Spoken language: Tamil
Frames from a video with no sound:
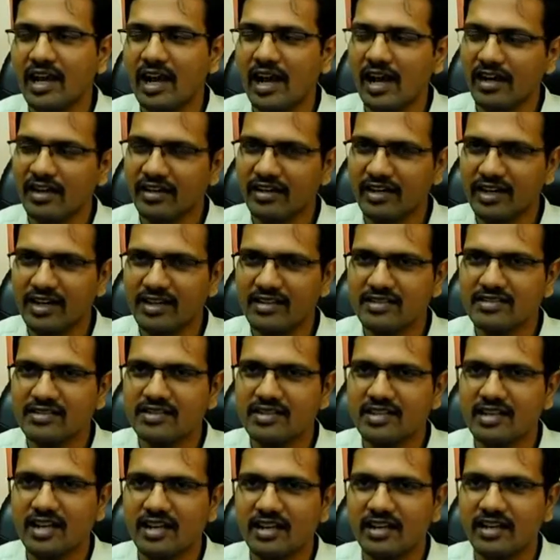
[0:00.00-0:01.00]
அக்ரி
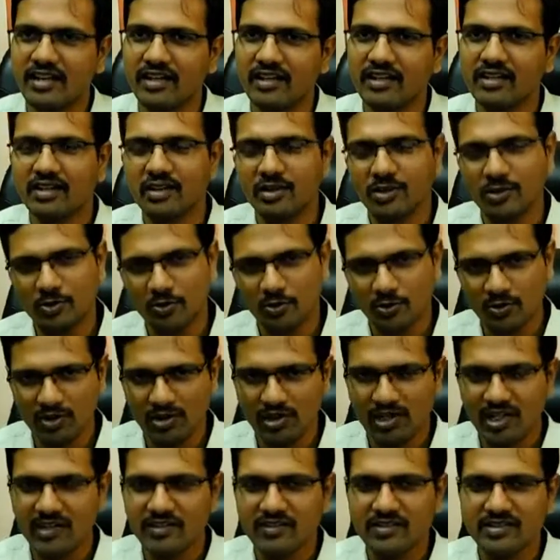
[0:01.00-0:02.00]
என்ஜினியரிங்
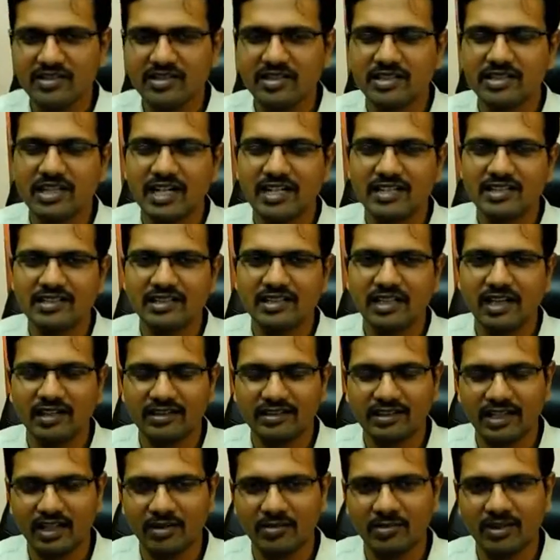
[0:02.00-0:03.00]
இவங்கெல்லாம் வச்சு தாசில்தார்
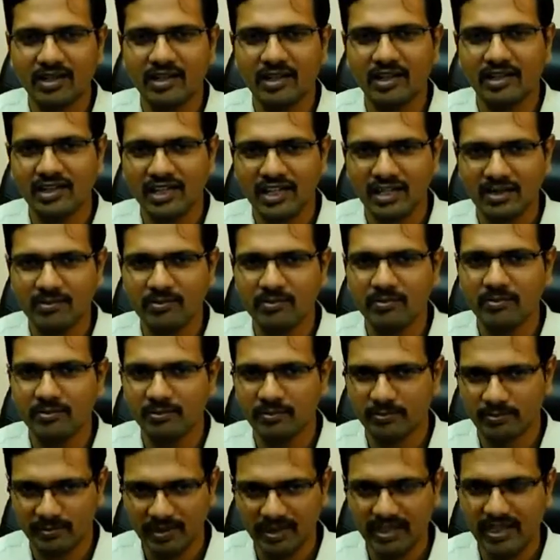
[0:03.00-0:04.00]
தலைமையில் டீம்
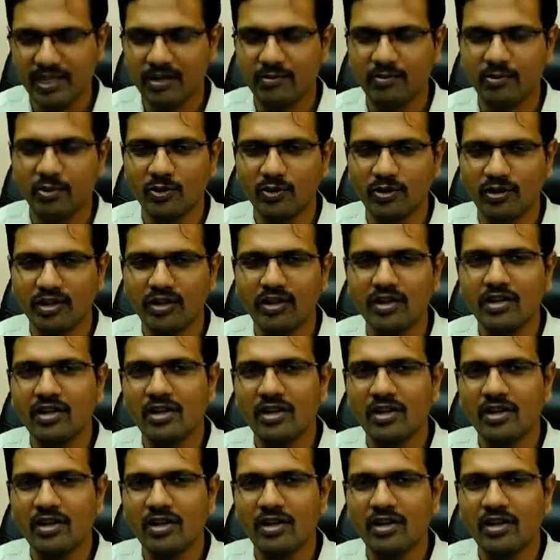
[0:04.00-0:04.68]
மீட்டிங் போட்டு